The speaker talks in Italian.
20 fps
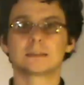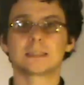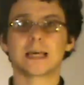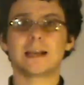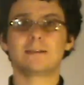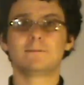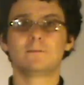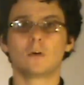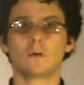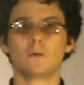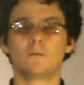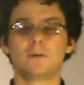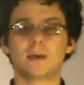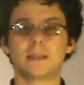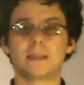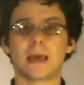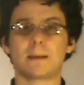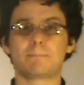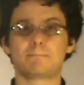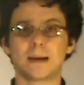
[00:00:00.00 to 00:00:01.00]
Salvo
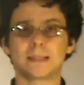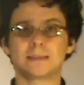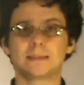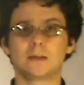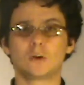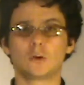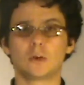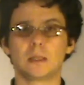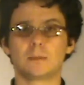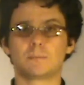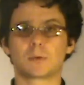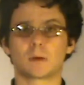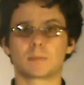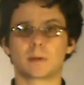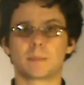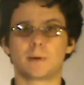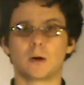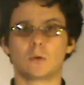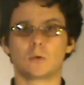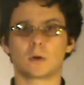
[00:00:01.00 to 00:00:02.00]
viene a patti con le
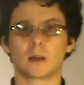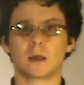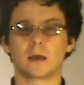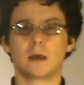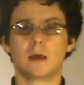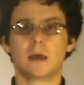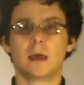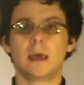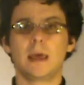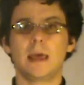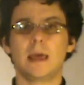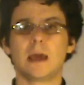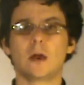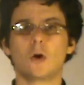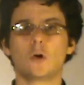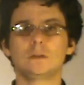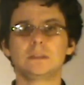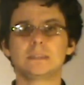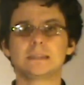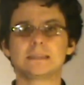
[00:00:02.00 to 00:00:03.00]
proprie paure e
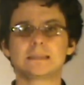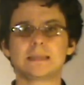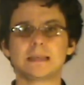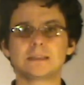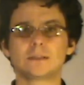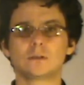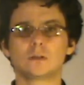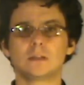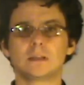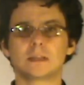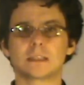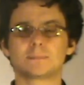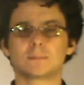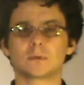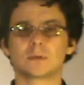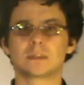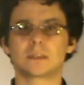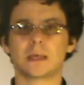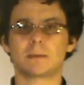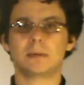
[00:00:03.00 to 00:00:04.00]
con il senso di
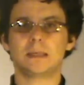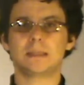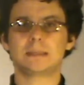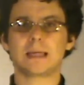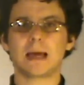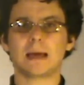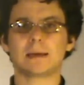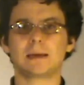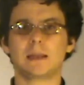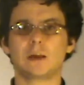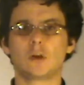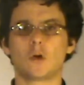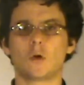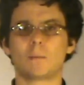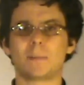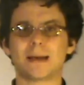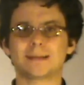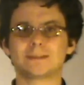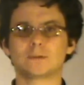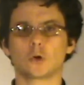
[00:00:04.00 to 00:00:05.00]
responsabilità che il
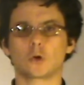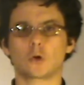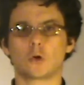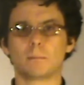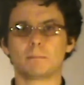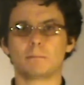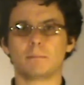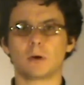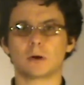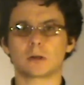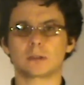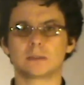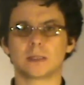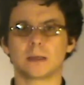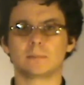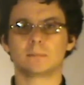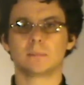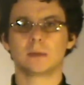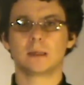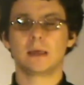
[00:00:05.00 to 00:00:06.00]
comando
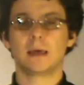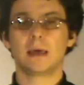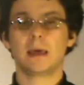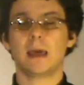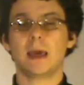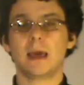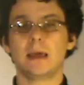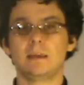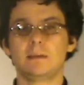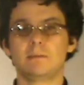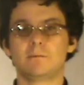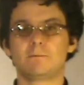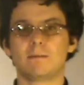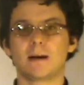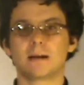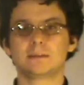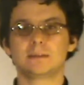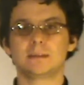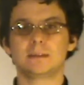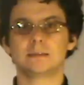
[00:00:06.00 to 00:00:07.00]
comporta. Egli
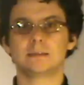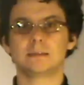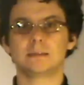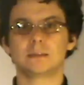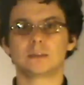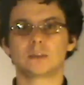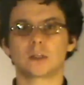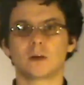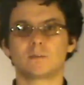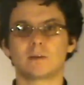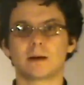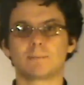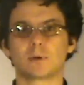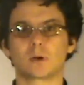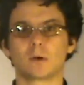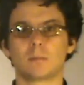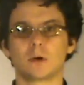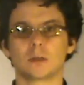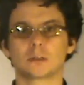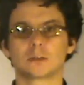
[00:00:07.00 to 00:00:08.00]
infatti si ritrova
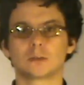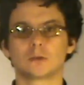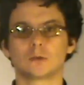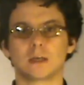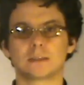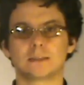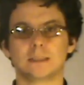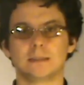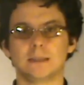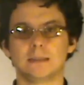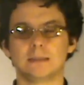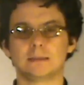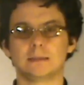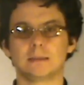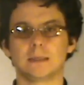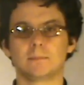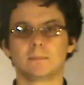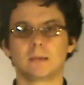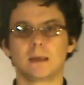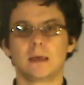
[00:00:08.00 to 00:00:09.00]
promosso a
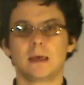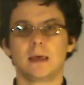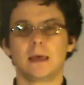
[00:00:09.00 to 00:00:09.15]
tenente